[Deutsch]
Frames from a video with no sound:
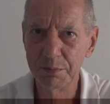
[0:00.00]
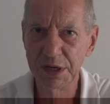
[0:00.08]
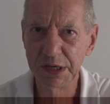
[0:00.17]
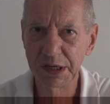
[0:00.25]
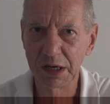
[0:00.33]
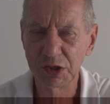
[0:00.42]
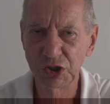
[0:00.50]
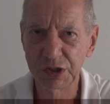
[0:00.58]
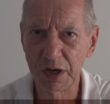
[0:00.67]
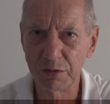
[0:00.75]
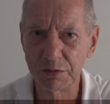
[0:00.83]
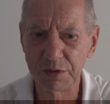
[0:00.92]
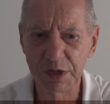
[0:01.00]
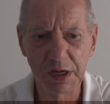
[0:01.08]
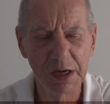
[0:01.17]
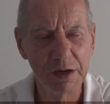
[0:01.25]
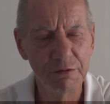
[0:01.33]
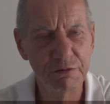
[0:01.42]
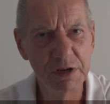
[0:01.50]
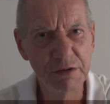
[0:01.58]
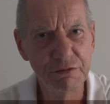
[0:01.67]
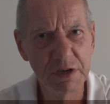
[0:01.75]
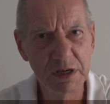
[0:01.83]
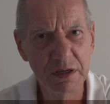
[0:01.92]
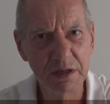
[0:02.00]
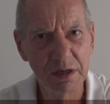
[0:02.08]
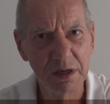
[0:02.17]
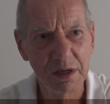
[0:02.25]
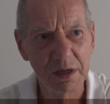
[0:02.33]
bin ich erstaunt, wie viel